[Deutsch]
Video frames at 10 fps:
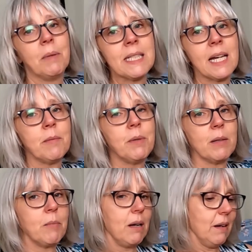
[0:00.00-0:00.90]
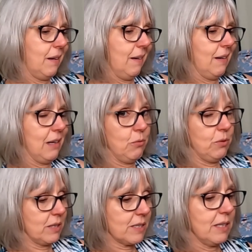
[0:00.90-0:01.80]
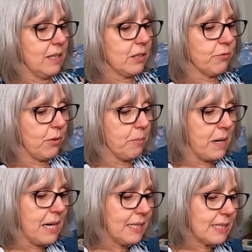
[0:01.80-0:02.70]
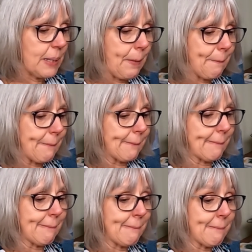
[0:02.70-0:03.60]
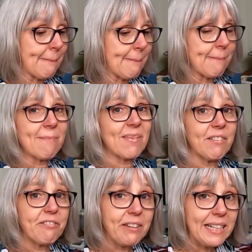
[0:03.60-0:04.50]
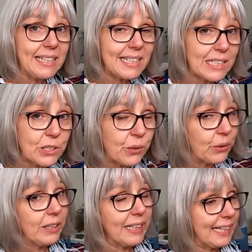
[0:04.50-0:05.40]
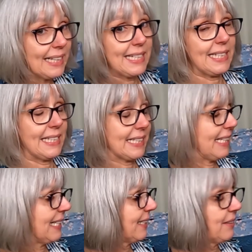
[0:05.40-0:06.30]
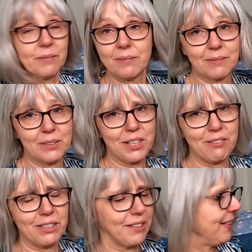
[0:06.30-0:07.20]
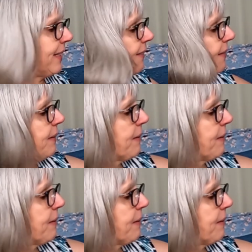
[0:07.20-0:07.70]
Manche haben dann immer genau das gleiche Format. Fände ich toll, hätte ich gerne, schaffe ich nicht.